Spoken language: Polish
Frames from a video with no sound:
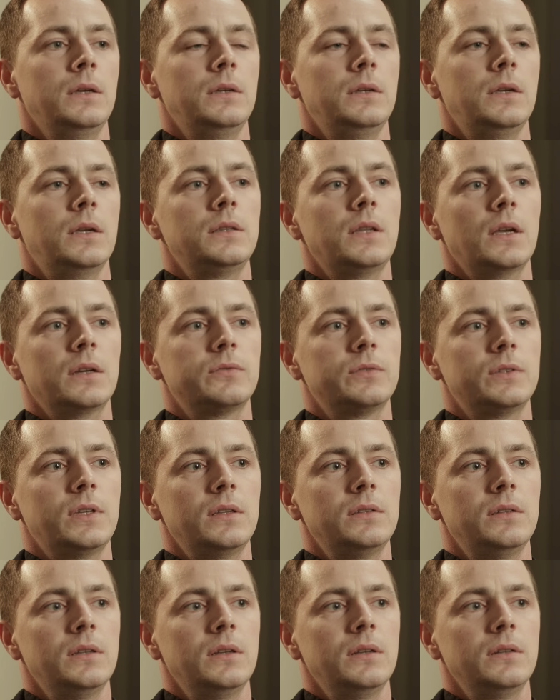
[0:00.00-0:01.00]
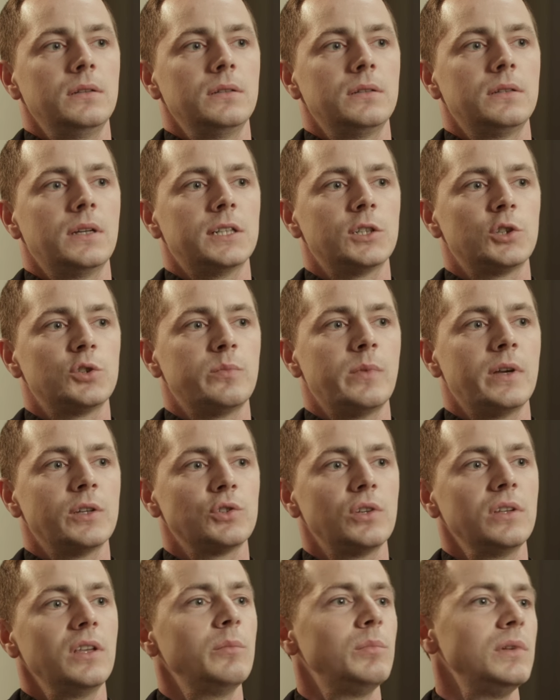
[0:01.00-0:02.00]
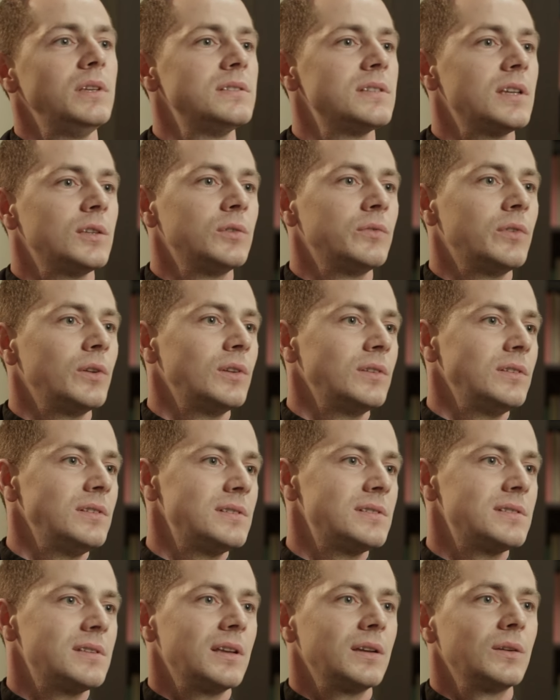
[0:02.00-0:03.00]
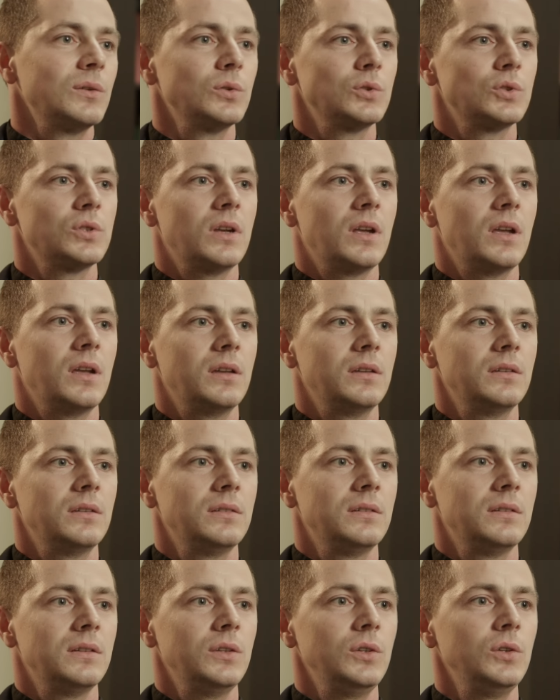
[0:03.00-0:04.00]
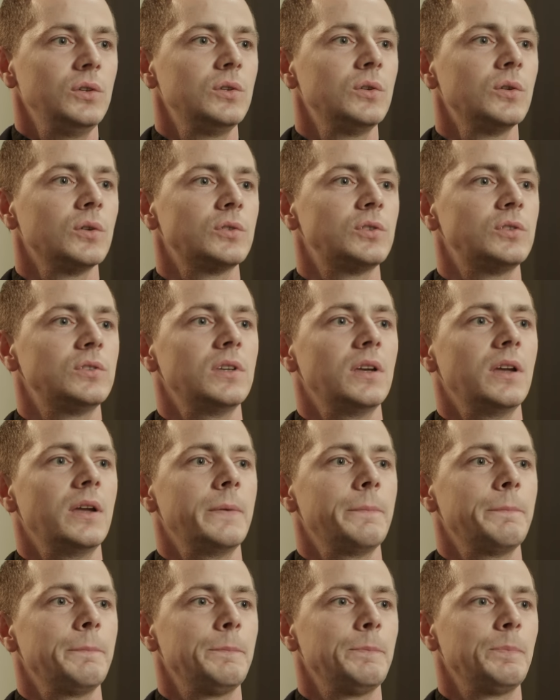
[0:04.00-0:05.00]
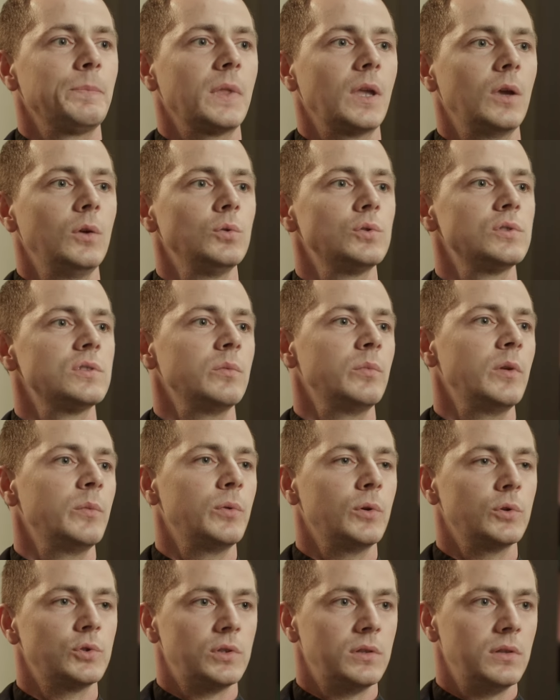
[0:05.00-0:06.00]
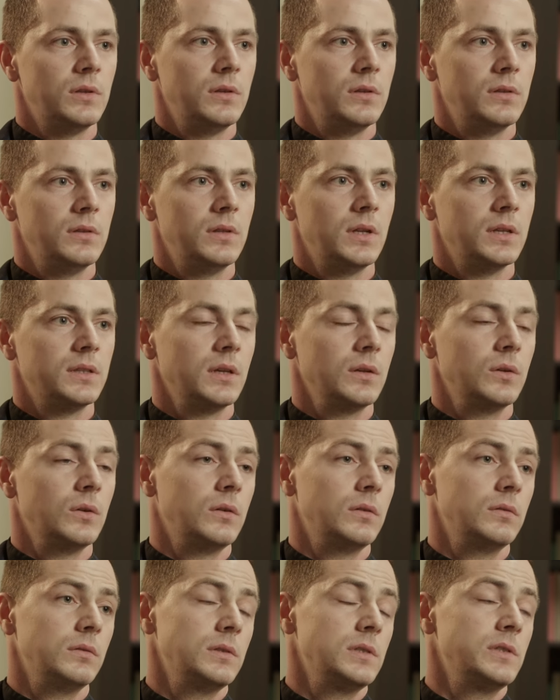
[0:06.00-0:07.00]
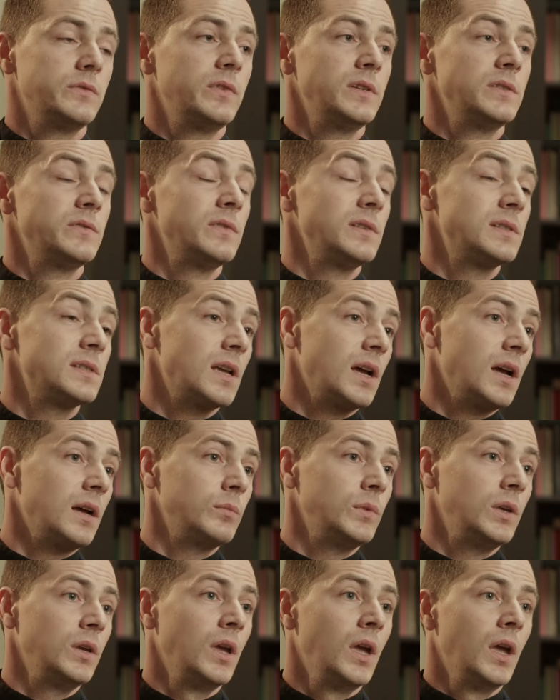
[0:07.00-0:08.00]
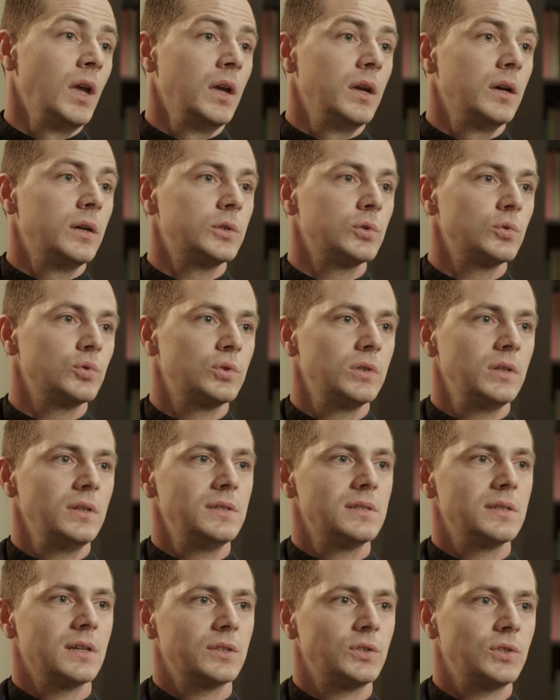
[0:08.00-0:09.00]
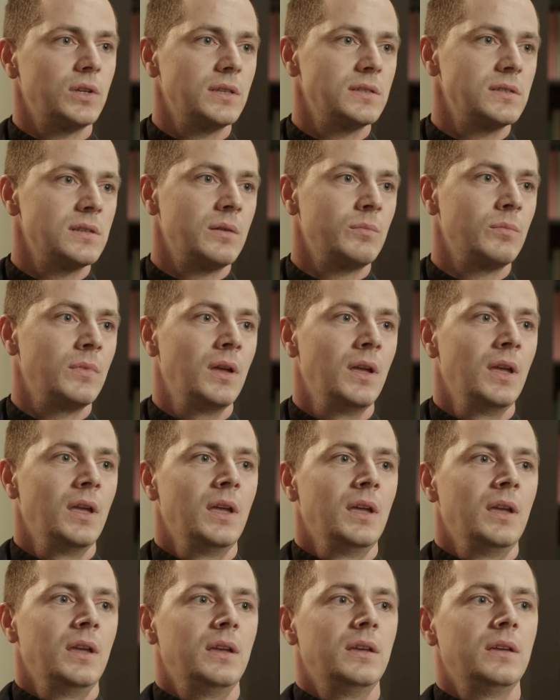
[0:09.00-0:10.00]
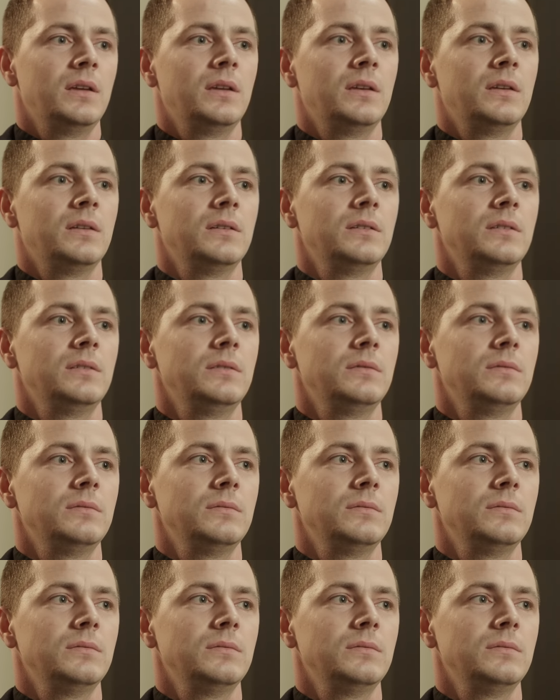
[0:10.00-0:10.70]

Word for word: Jednak wtedy karczmarze nie byli zadowoleni z tego, że y, ich goście mm, już sobie poszli. Dlatego z wyzwiskami ruszyli za księdzem, y,